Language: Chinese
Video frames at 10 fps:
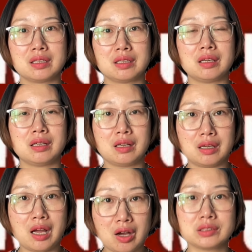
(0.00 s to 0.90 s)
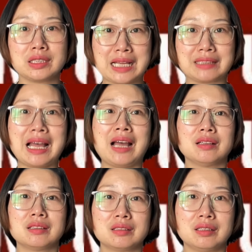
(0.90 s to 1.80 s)
啊好好的养大
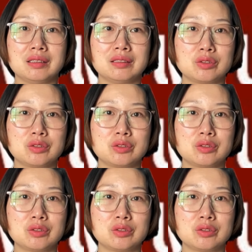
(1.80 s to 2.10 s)
啊，